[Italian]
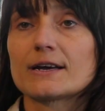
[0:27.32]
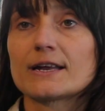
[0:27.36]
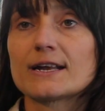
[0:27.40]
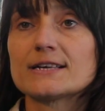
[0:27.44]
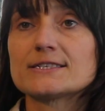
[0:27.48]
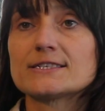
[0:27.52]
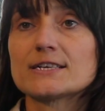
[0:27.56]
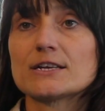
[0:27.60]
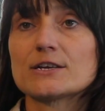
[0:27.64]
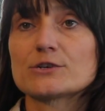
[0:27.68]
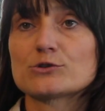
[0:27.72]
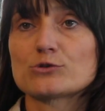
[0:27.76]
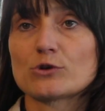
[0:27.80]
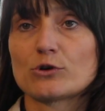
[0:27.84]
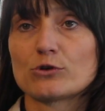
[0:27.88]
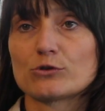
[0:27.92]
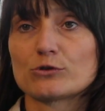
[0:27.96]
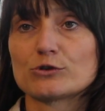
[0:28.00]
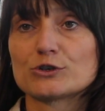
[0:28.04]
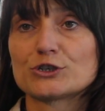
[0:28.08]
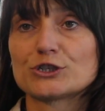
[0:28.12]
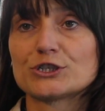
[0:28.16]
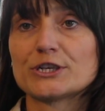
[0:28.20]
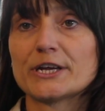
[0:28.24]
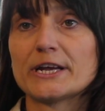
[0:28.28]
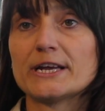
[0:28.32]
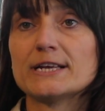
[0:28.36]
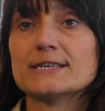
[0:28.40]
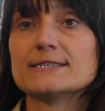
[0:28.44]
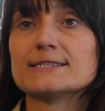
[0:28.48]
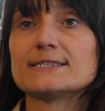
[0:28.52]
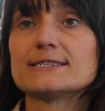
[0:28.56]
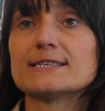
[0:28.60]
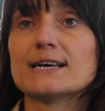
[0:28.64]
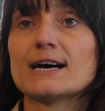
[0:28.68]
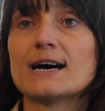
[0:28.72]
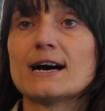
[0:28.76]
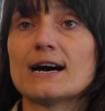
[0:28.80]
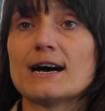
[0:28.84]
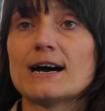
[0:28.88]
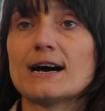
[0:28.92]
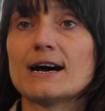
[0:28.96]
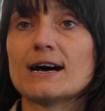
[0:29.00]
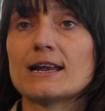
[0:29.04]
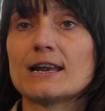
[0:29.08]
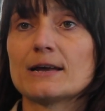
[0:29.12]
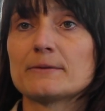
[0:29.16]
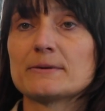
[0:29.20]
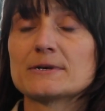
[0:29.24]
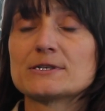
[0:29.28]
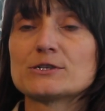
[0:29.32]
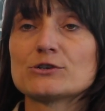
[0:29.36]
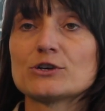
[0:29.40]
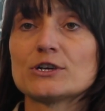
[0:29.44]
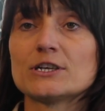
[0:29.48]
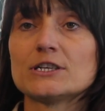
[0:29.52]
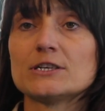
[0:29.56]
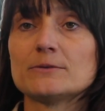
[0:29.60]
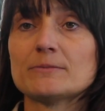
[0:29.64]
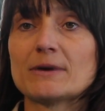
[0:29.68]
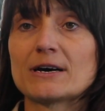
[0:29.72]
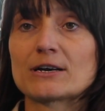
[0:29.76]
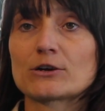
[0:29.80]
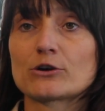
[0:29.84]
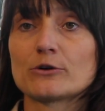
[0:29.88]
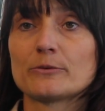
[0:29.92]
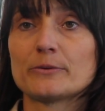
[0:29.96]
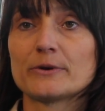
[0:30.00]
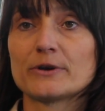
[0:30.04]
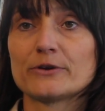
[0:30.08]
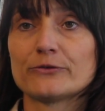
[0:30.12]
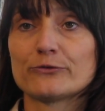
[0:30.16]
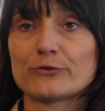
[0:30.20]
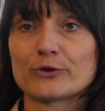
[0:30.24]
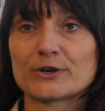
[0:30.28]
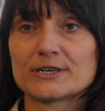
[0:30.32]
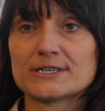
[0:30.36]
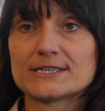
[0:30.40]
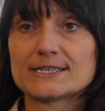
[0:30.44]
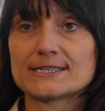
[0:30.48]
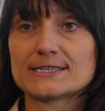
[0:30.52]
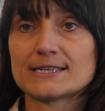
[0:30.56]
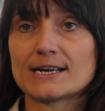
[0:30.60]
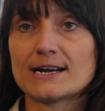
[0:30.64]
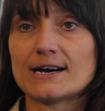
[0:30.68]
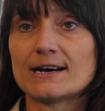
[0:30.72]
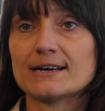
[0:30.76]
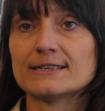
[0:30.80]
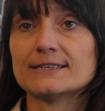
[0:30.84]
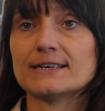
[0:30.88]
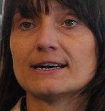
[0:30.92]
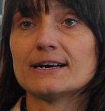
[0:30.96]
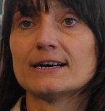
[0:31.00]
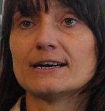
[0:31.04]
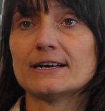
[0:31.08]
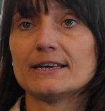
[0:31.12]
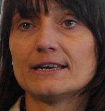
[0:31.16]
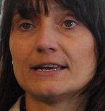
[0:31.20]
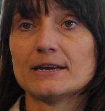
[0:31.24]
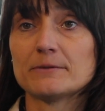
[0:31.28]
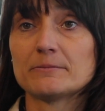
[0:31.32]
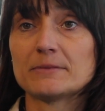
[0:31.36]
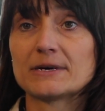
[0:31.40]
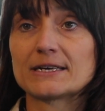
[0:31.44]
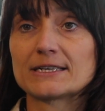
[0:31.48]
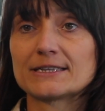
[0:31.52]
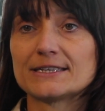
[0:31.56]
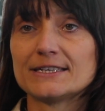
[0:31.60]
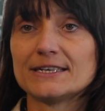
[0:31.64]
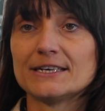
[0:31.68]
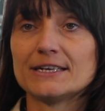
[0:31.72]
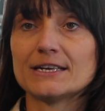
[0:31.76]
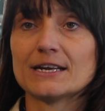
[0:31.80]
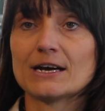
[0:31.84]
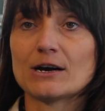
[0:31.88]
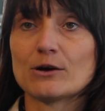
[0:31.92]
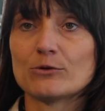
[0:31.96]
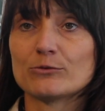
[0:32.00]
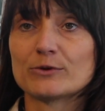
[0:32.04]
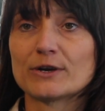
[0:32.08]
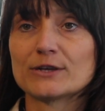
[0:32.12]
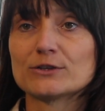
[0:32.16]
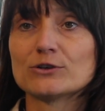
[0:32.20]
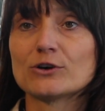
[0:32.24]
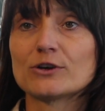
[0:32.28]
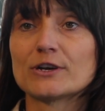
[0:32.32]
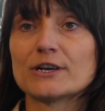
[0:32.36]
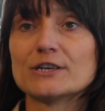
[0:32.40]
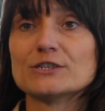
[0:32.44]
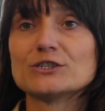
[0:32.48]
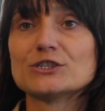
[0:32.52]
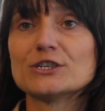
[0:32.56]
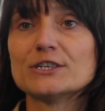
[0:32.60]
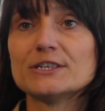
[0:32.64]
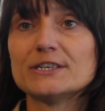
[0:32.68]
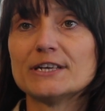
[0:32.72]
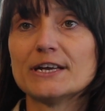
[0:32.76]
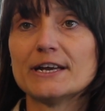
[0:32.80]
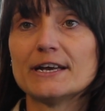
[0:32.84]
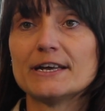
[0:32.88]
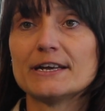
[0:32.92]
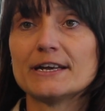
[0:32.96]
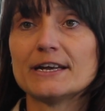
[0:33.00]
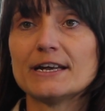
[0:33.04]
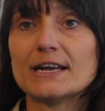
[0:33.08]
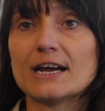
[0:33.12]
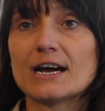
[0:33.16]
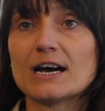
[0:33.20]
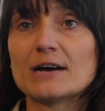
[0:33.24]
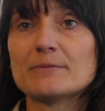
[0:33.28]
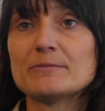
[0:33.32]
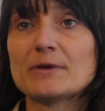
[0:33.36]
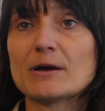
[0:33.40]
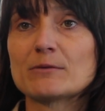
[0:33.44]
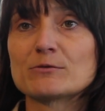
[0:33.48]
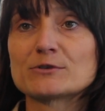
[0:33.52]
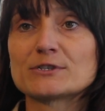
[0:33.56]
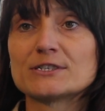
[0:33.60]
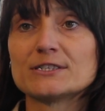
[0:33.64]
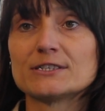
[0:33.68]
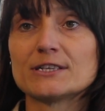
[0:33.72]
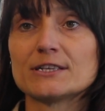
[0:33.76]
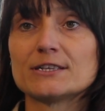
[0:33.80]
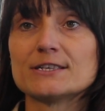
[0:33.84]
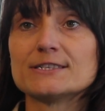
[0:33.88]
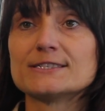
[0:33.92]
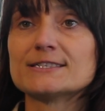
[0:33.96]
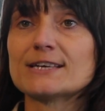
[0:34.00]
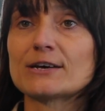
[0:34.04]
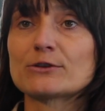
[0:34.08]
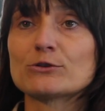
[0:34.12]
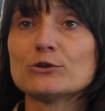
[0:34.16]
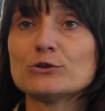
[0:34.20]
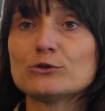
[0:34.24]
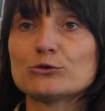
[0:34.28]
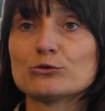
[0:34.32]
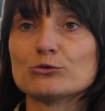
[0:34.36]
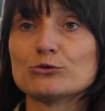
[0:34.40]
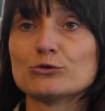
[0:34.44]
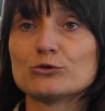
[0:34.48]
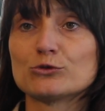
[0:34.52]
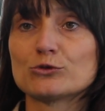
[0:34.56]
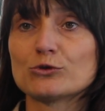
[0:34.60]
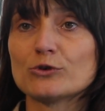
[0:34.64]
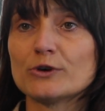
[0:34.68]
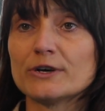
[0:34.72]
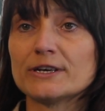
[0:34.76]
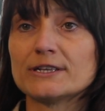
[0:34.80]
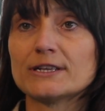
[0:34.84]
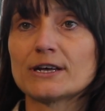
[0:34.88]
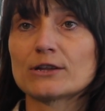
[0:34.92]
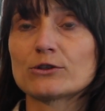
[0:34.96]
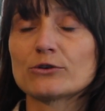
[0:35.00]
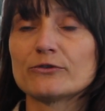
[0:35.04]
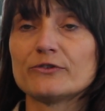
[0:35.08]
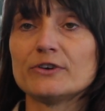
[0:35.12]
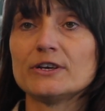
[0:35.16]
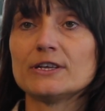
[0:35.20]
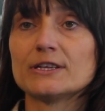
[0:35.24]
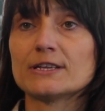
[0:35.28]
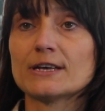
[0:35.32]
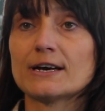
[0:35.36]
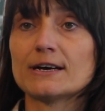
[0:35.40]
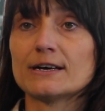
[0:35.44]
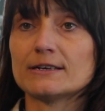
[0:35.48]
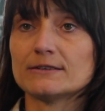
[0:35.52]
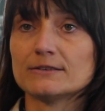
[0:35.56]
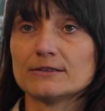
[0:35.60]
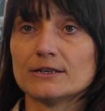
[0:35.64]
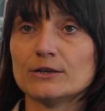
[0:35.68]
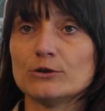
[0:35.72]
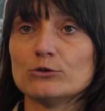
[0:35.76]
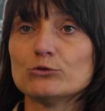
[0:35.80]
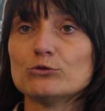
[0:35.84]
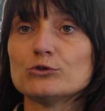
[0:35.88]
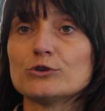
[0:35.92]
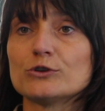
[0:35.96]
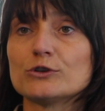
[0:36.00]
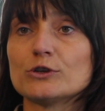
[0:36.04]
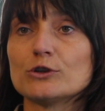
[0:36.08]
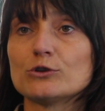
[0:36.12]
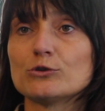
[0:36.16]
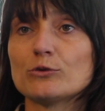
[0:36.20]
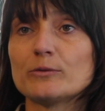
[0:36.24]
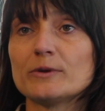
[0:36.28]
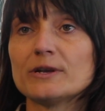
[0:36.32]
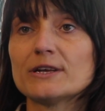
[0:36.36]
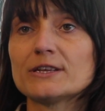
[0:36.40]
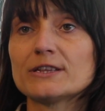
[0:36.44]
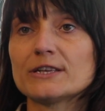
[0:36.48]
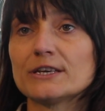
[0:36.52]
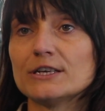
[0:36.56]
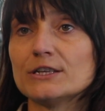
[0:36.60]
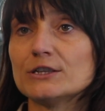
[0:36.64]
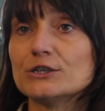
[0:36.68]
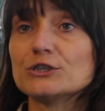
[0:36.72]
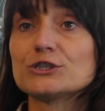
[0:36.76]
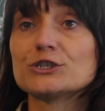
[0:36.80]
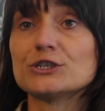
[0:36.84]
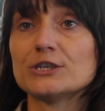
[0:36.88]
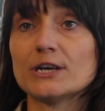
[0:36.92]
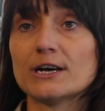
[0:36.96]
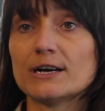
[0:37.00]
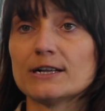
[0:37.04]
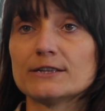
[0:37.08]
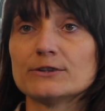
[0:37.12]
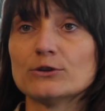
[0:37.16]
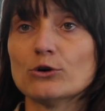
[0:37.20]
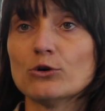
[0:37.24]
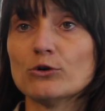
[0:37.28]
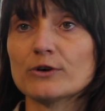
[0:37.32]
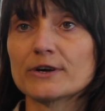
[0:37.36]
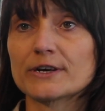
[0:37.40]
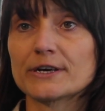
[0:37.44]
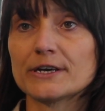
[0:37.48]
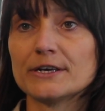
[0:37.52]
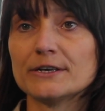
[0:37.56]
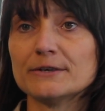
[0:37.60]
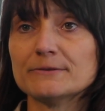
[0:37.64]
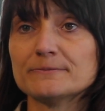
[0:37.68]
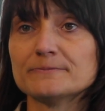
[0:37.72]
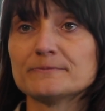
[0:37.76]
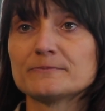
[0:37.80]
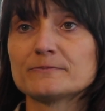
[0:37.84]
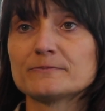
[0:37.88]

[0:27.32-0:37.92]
Grazie alla sua conoscenza, alla passione di Marco per i fuoristrada e a Martina, una donna ingegnere, abbiamo sintetizzato il tutto e dato vita nel luglio del 2013 a Donkey.